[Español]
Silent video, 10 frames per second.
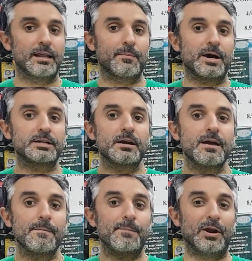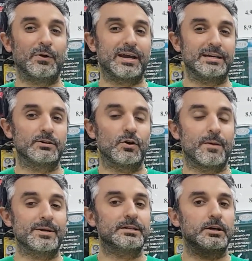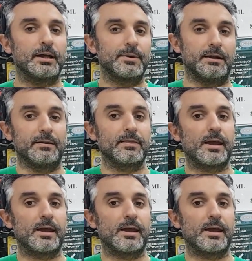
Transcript: y demás, pero ¿qué es lo que he pensado también?